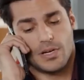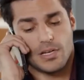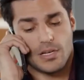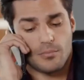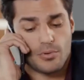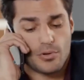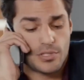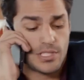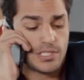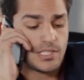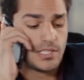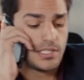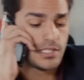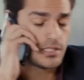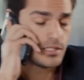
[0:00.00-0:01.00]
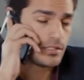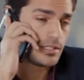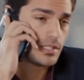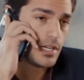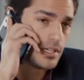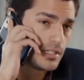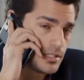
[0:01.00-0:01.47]
في عندي مشروع
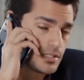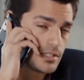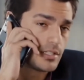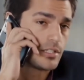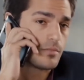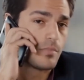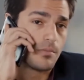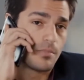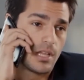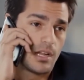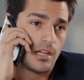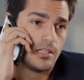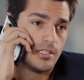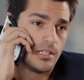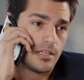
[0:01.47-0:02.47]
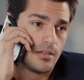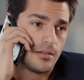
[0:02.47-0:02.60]
ملاجئ بدي اشوفه ومضطر اني